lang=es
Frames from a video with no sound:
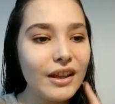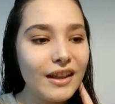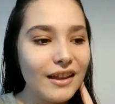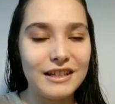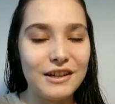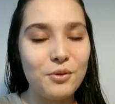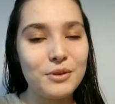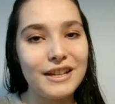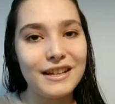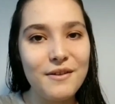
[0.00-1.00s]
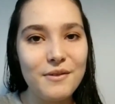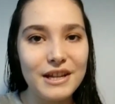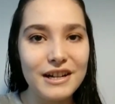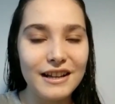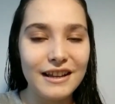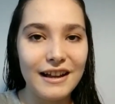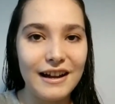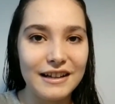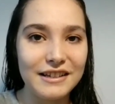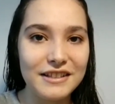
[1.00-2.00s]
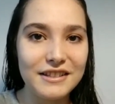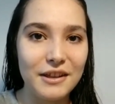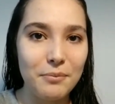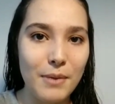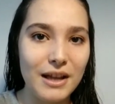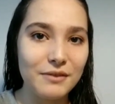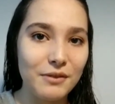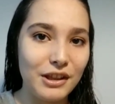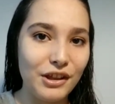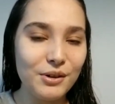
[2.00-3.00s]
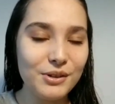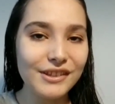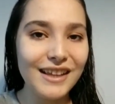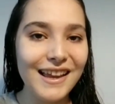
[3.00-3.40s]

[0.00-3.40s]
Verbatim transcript: si les gustaría ver a Chris en más videos.